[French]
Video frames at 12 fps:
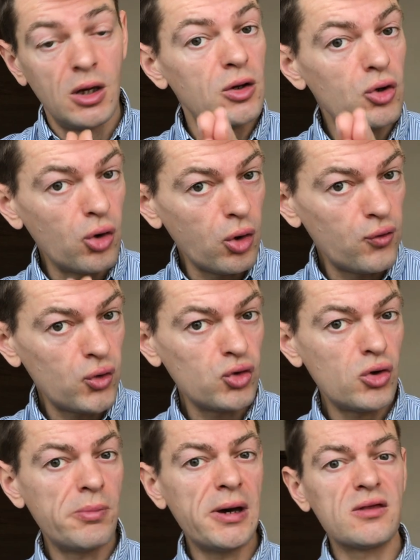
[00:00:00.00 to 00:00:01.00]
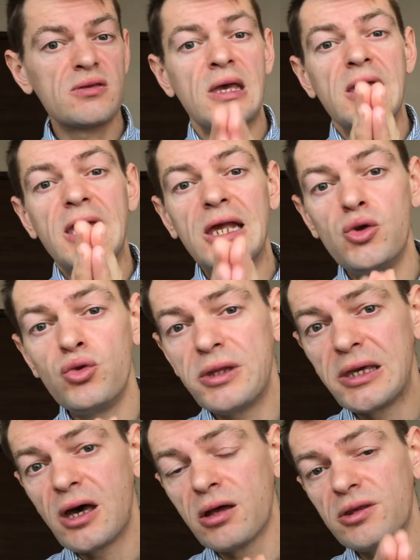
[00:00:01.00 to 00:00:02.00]
Le revenu de base est l'une des
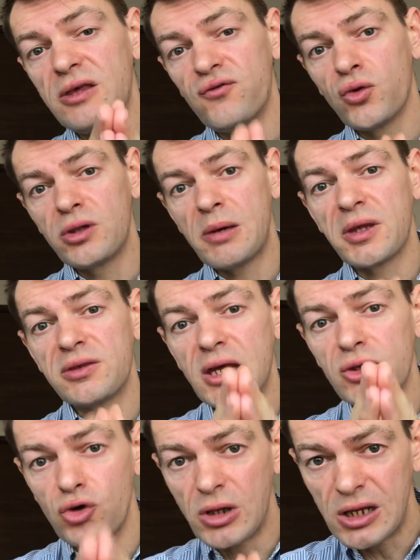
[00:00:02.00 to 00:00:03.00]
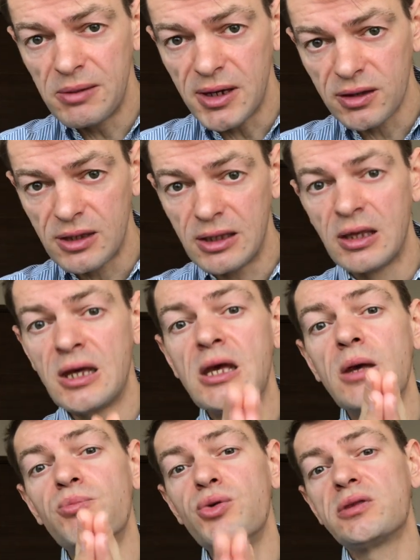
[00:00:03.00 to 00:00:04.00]
garanties fondamentales de la liberté,
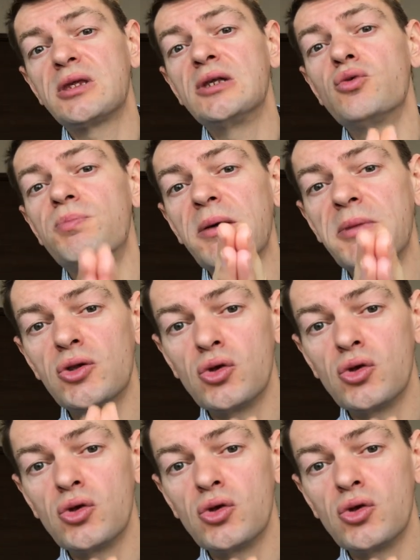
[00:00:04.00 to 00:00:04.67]
puisqu'il nous permet de